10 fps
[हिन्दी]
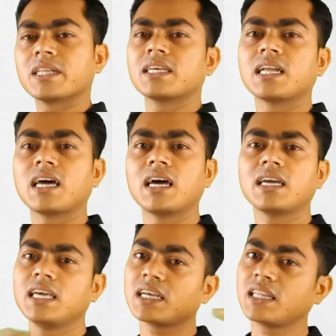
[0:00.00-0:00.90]
बढ़ते रहना
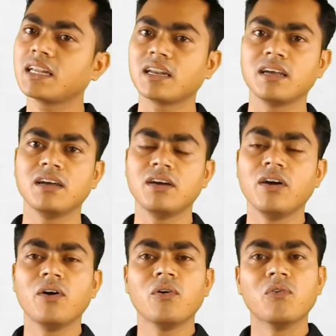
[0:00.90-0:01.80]
एक दिन
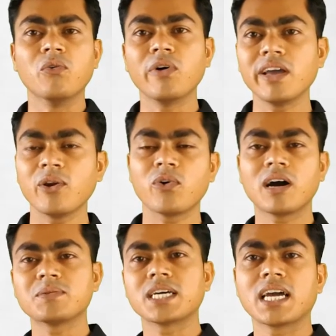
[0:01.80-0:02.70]
वही लोग
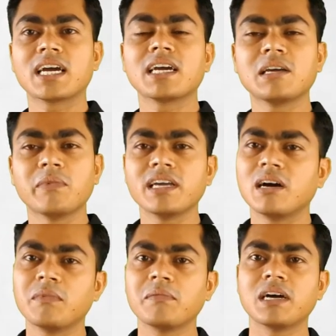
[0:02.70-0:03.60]
आपसे कहेंगे कि भाई
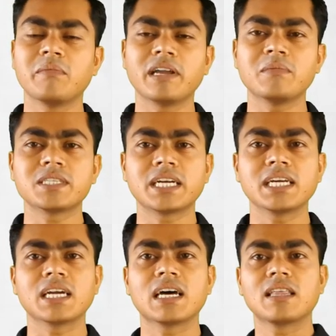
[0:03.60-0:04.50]
हमें भी हमारी भी
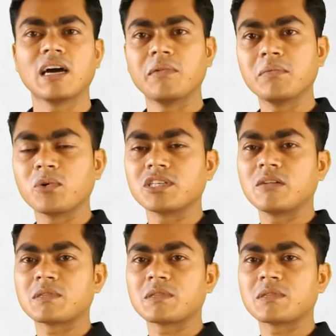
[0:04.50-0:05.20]
सेटिंग करा दें हमें भी कुछ